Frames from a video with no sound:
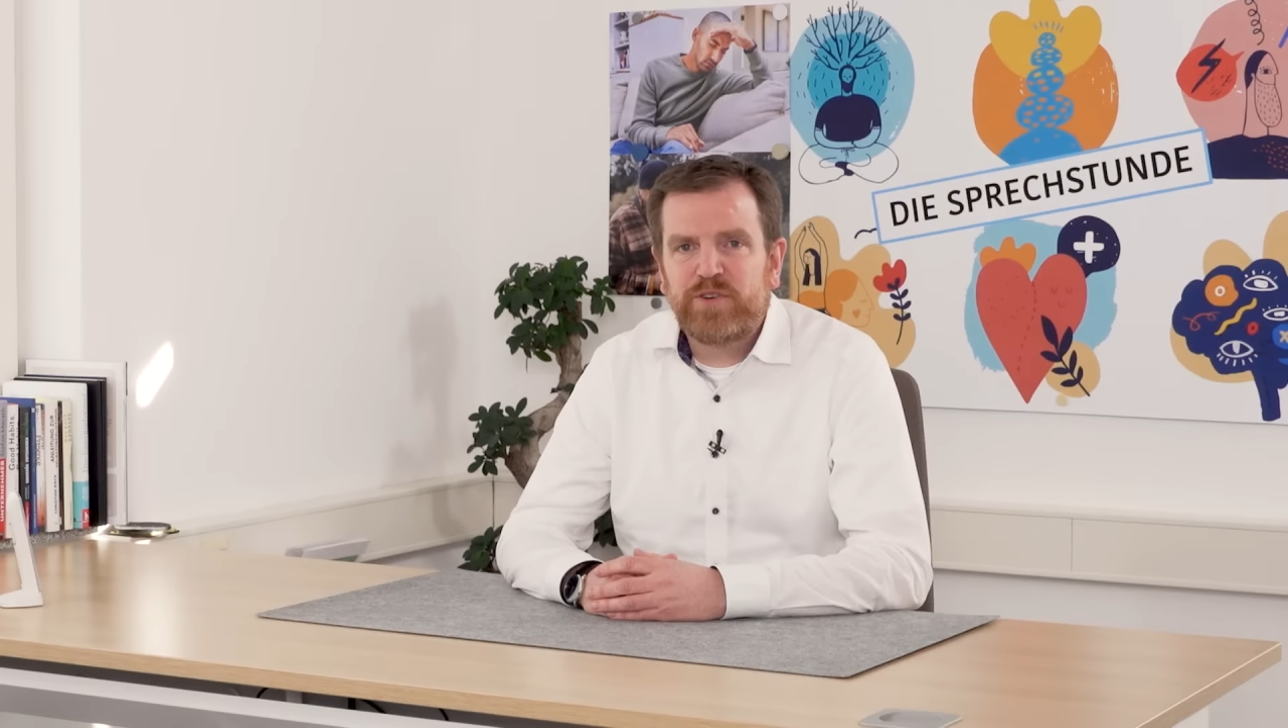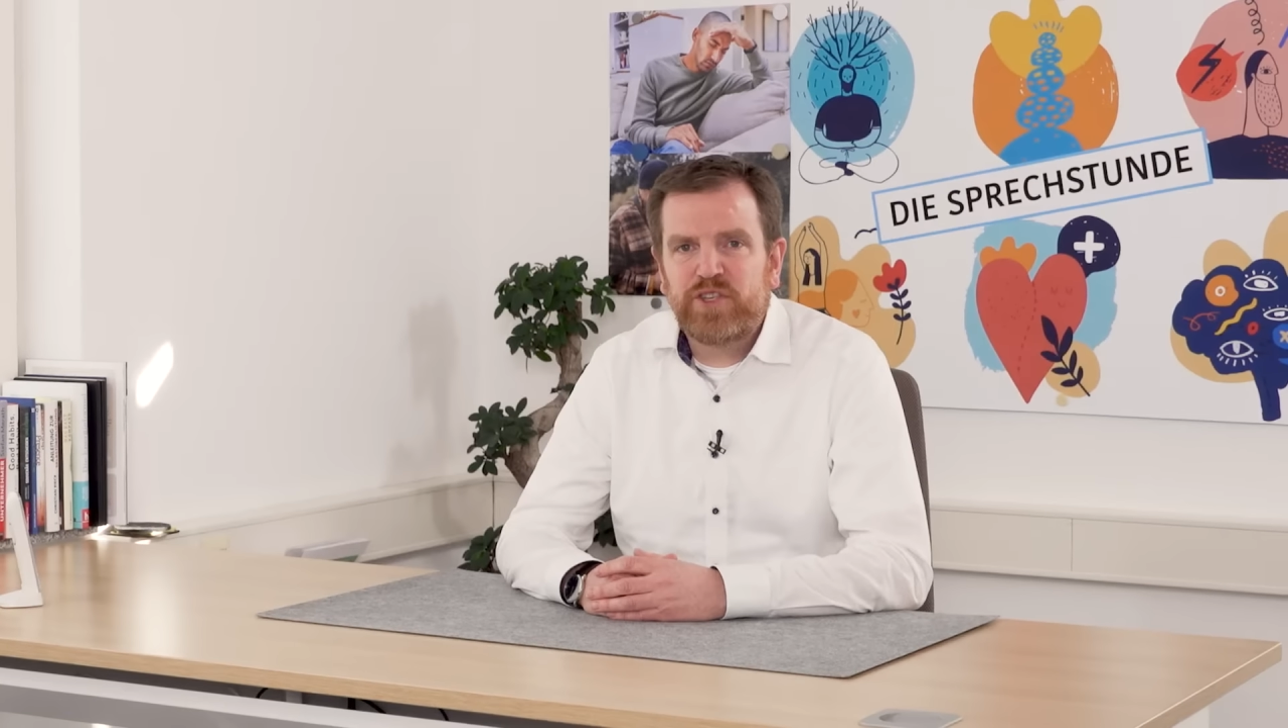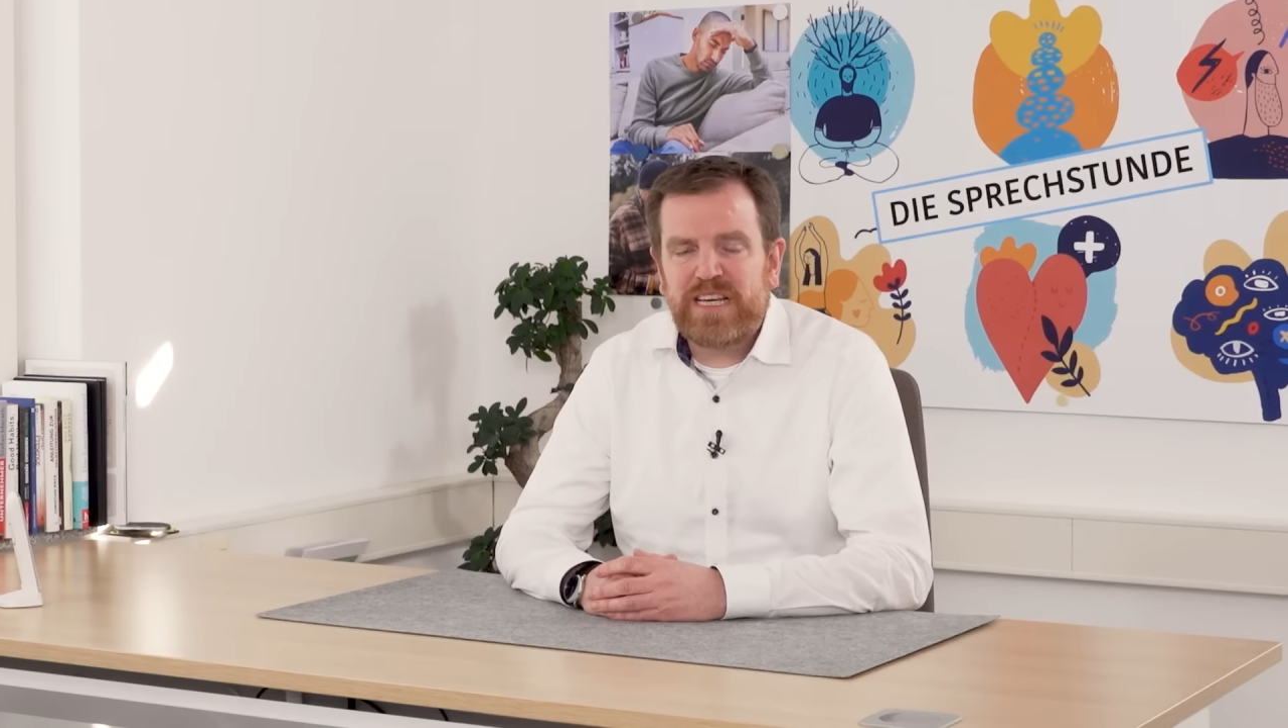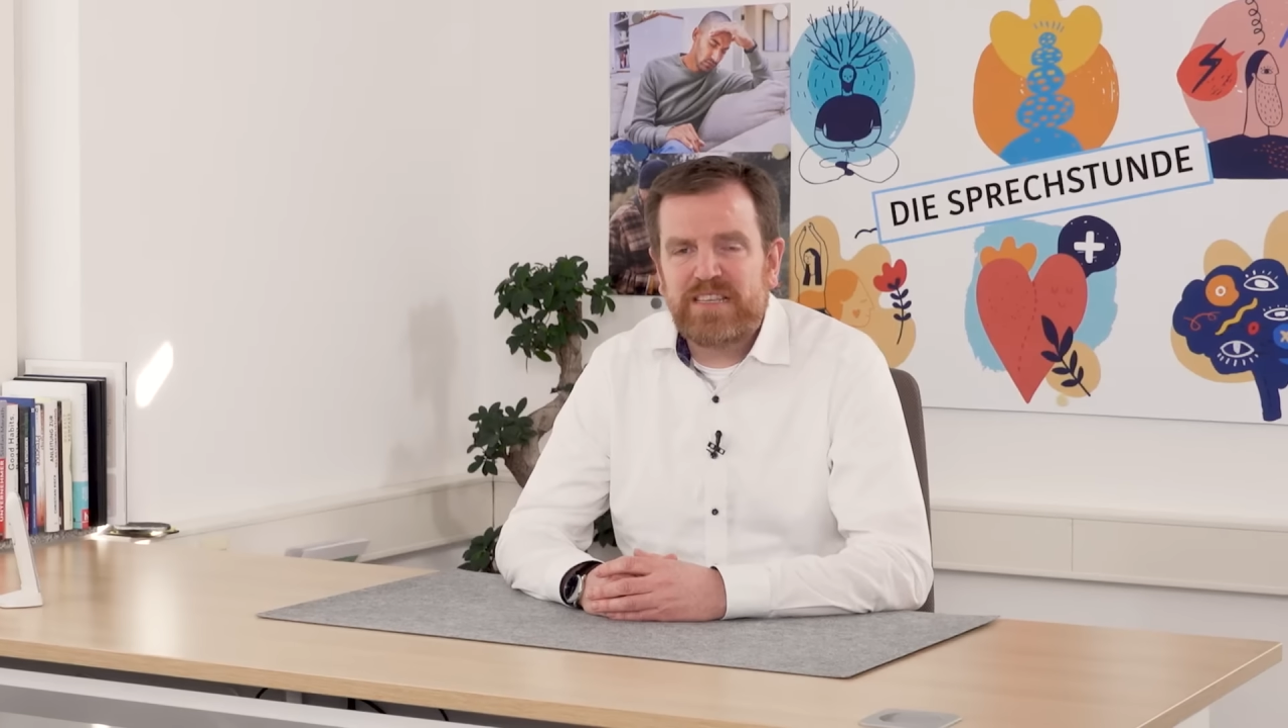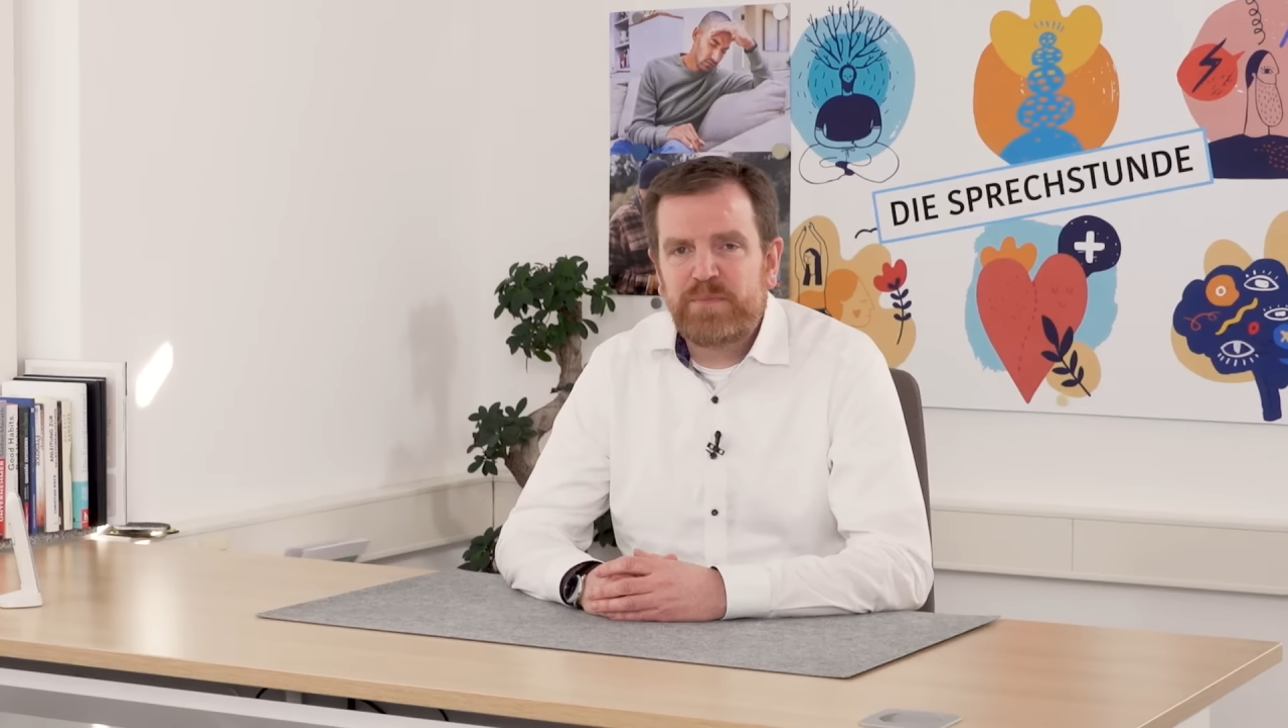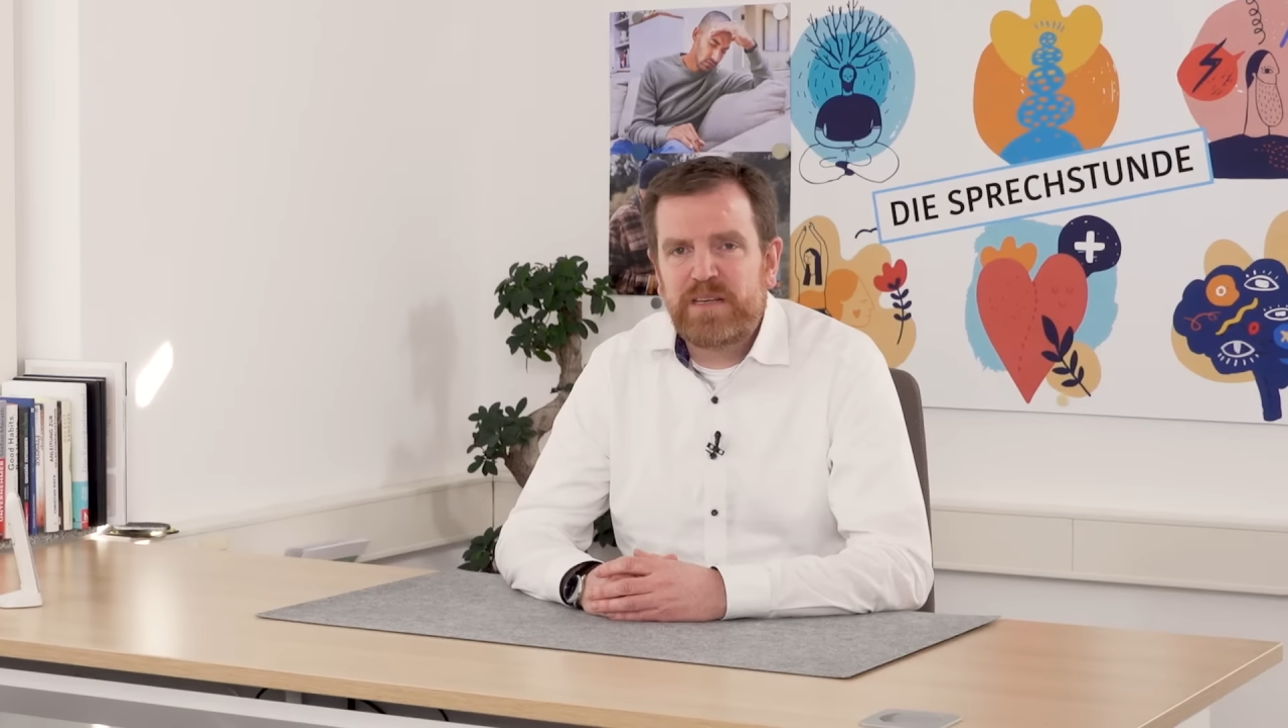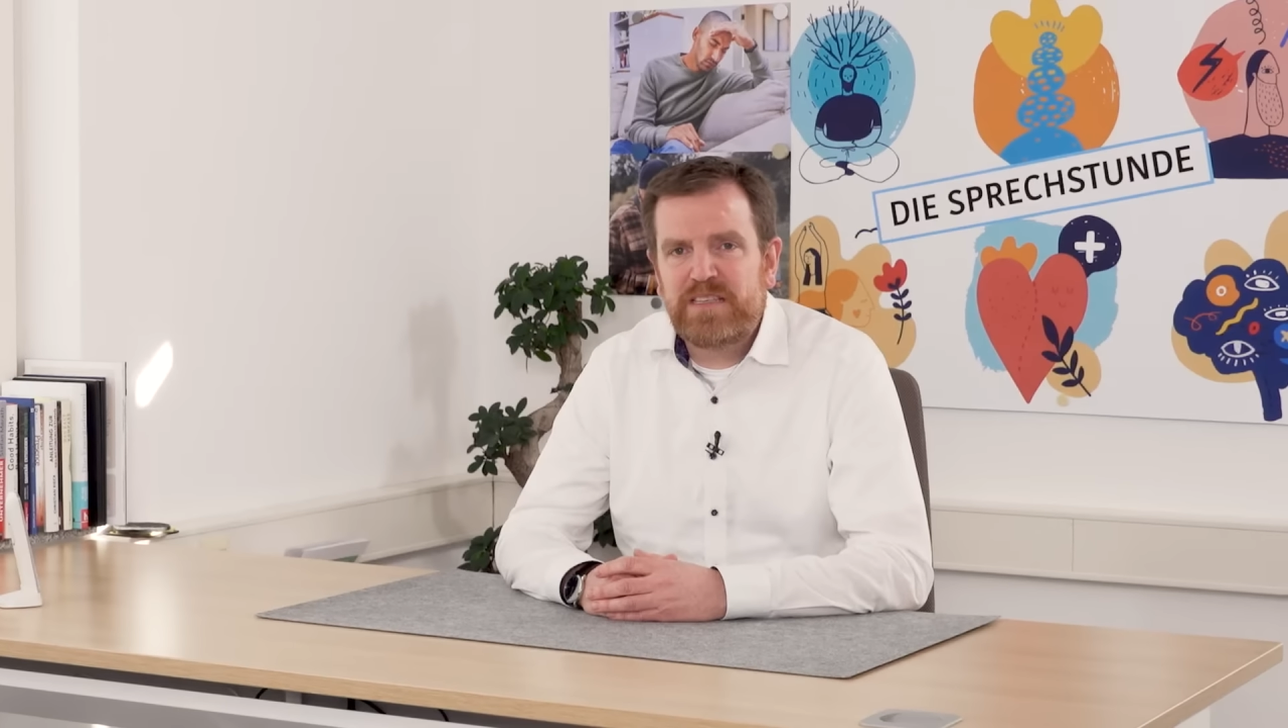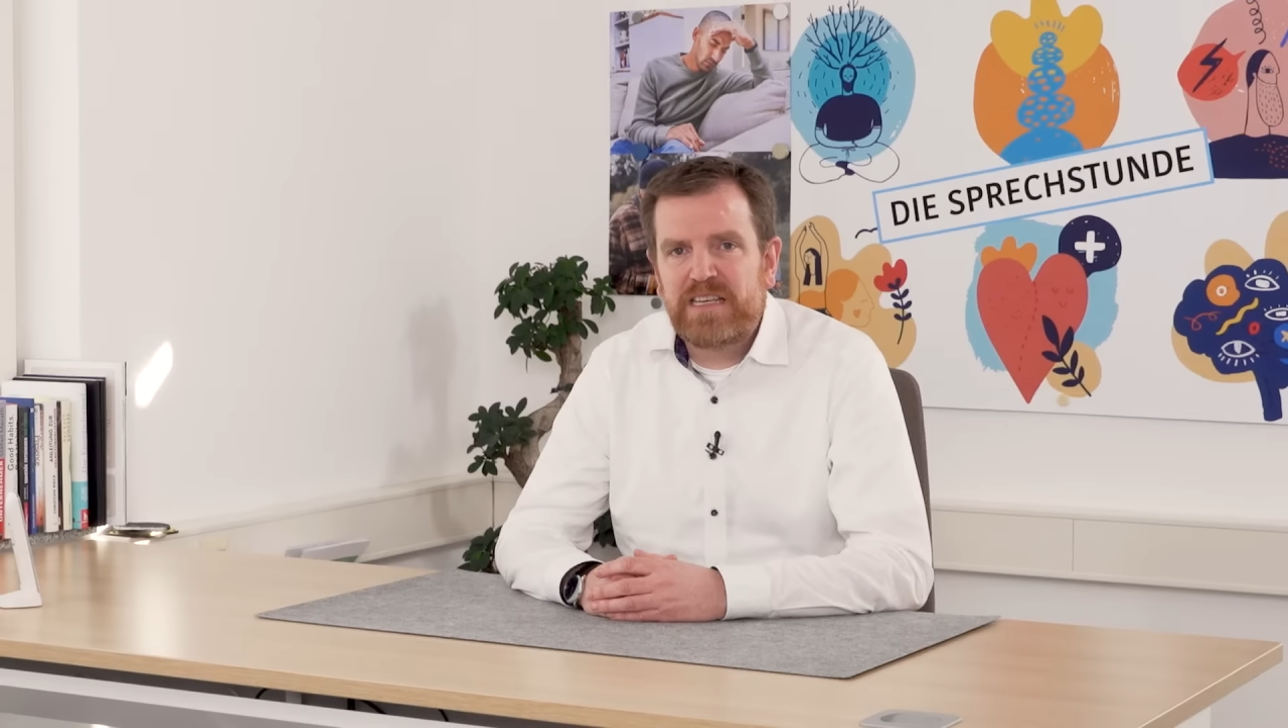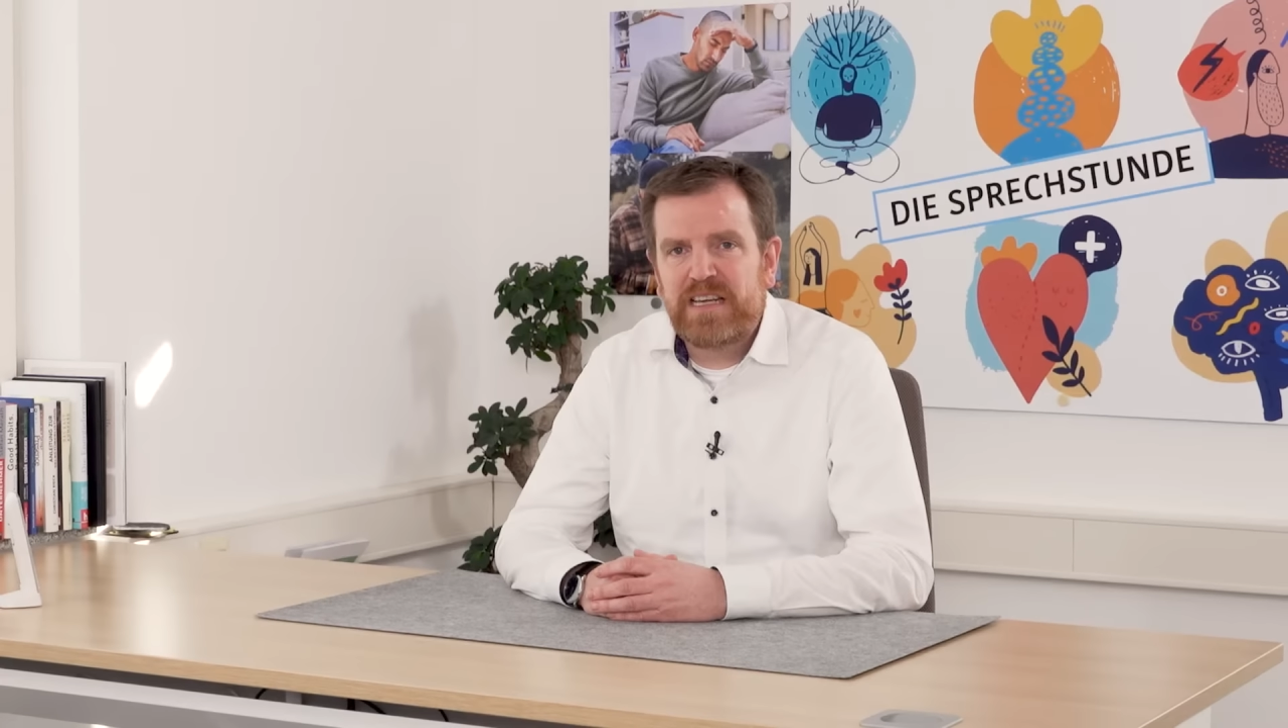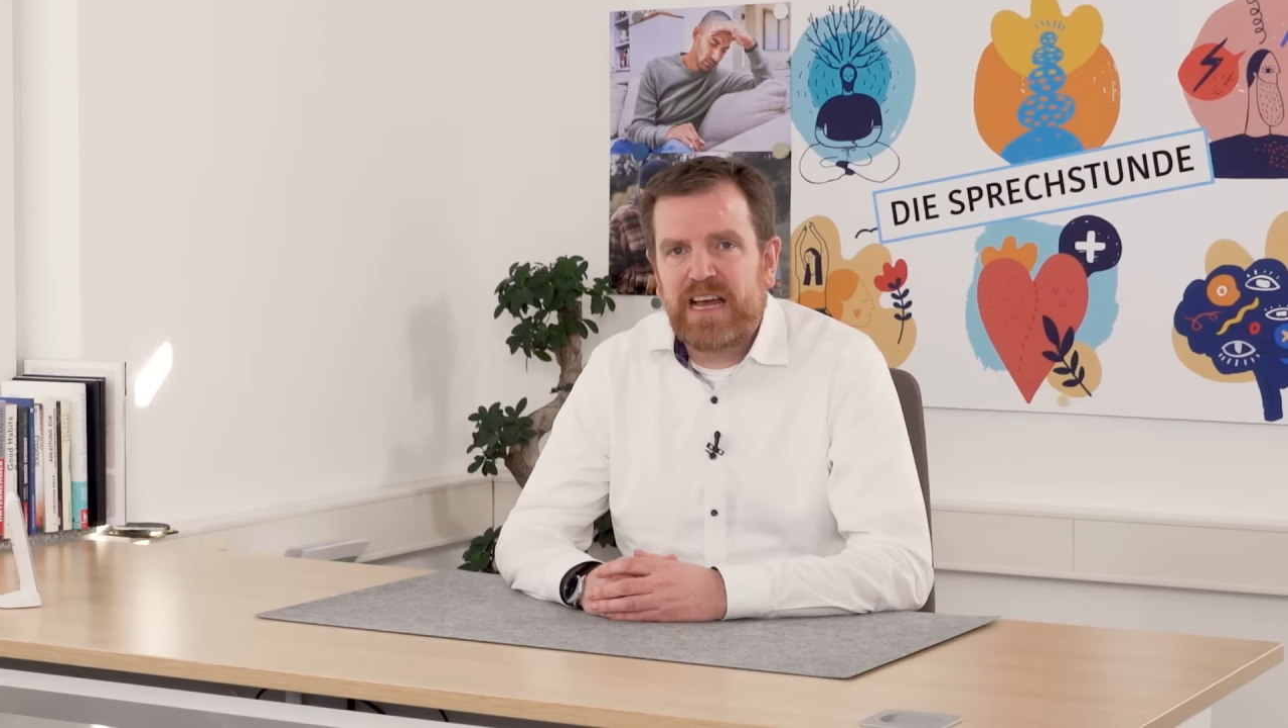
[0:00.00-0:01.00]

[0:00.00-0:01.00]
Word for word: Stressmedizin